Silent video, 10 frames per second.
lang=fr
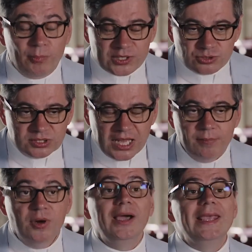
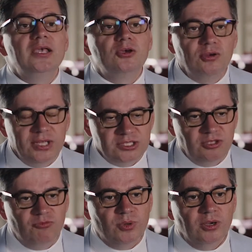personnellement et
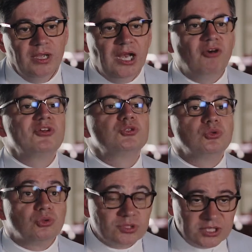collectivement. La
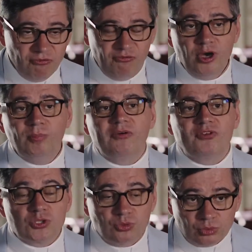façon dont on s'informe, la
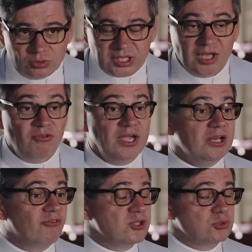façon dont on travaille,
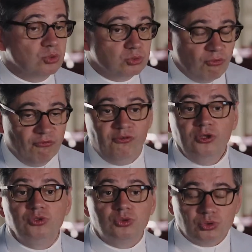la façon dont on
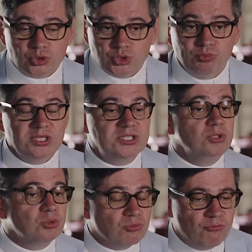vote, dont on choisit,
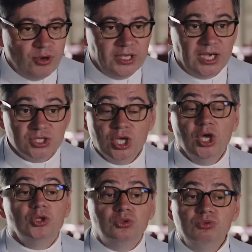dont on voyage,
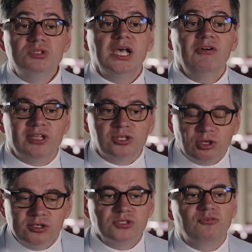tout ça va
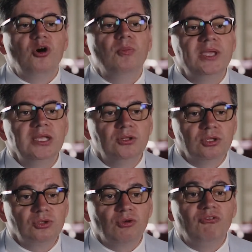transformer
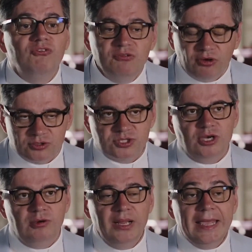notre vivre
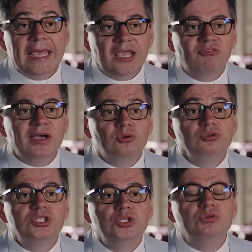ensemble et va
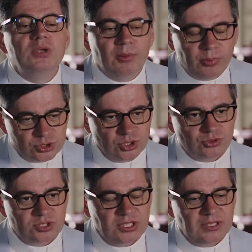constituer un projet de
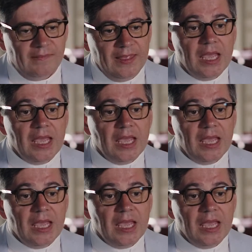société.